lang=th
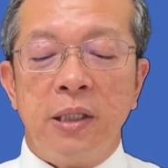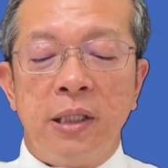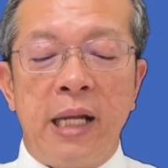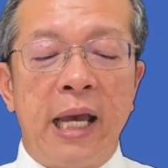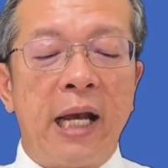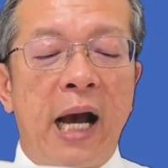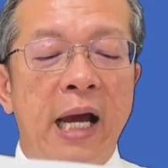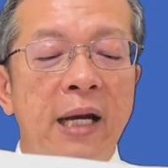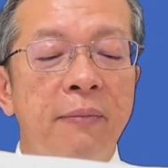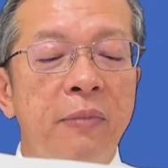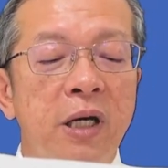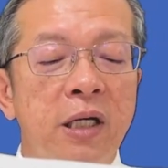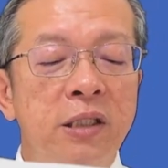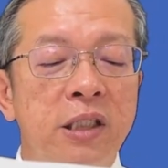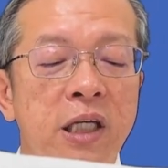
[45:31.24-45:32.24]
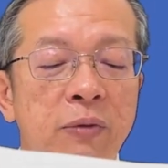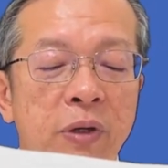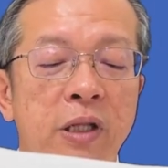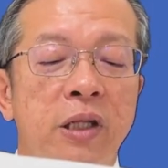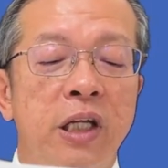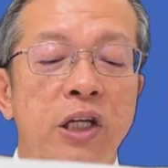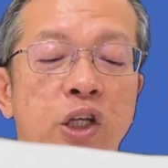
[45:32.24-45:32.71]
ในการดำเนินชีวิต
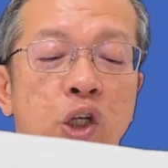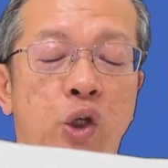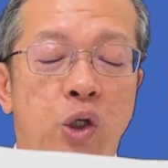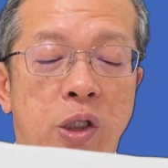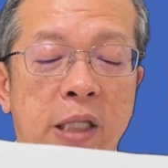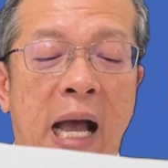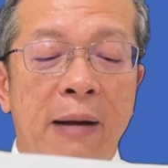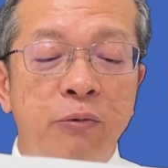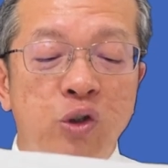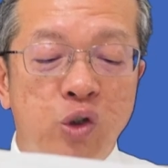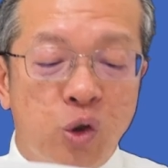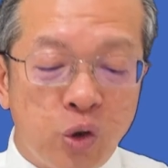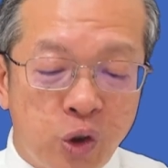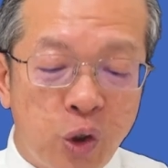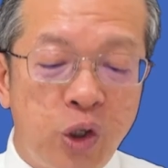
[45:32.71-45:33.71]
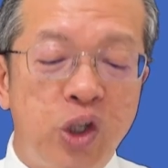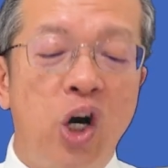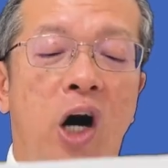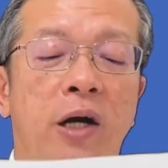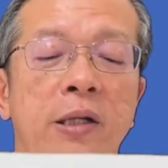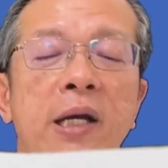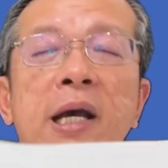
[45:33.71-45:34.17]
ที่ตามจุดสุดย
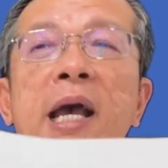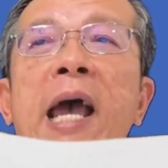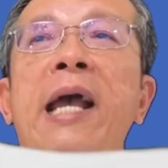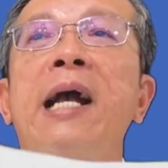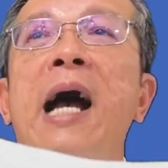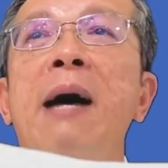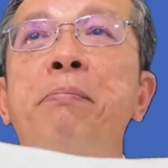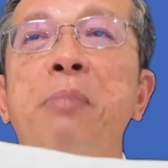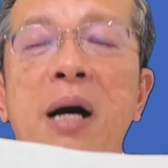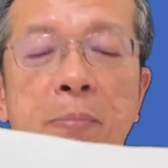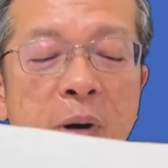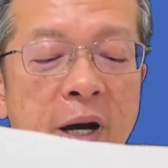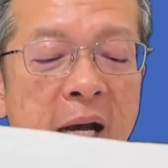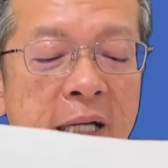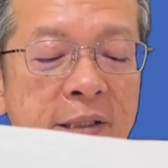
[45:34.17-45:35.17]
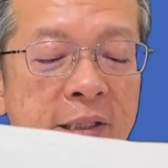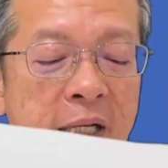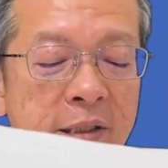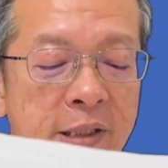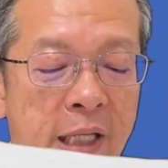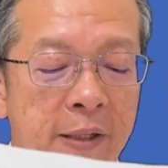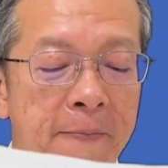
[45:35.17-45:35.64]
อดแห่งการเปิดเผยอันศัก
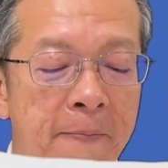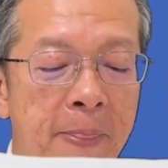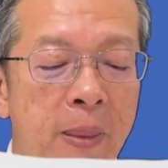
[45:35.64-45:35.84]
ดิ์สิทธิ์